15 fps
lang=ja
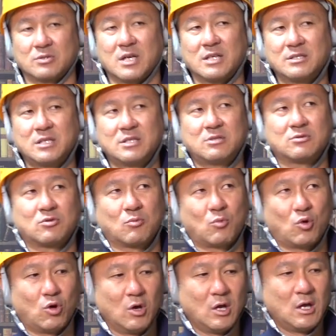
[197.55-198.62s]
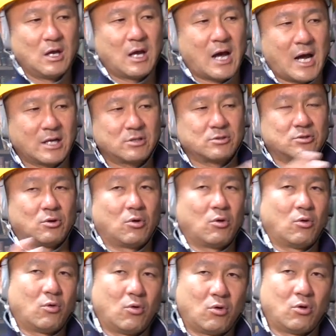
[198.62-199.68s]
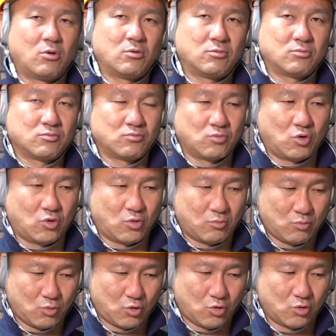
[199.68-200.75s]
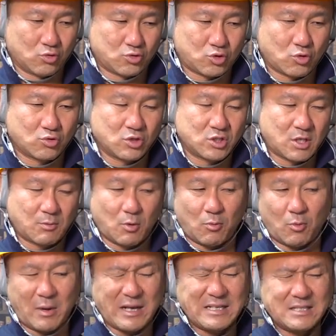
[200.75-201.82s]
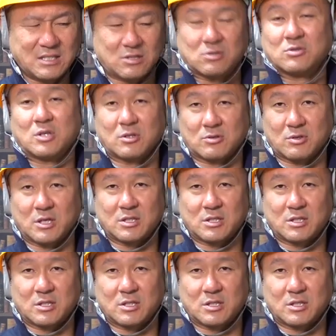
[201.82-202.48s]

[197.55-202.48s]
なんでっていうともう、ある量をもう、もう、職人さんももう毎日ついてるんですよ。